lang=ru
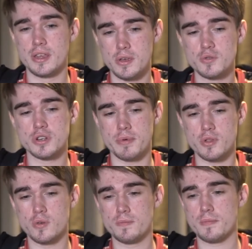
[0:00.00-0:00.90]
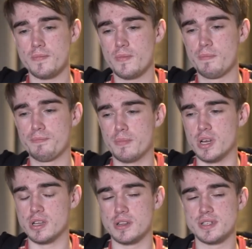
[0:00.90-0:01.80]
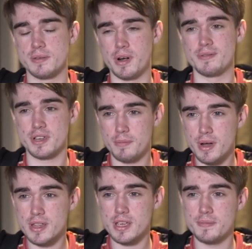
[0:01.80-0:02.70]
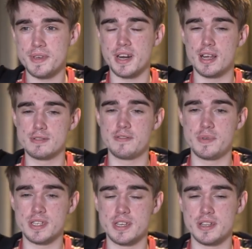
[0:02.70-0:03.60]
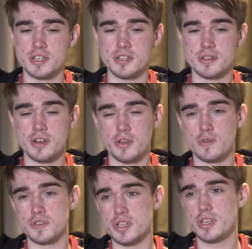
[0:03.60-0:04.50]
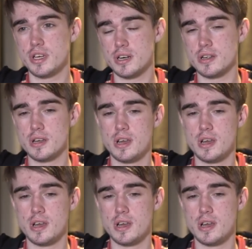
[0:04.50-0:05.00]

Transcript: и уже потом мы собираемся командой, играем совместные наши тренировочные игры,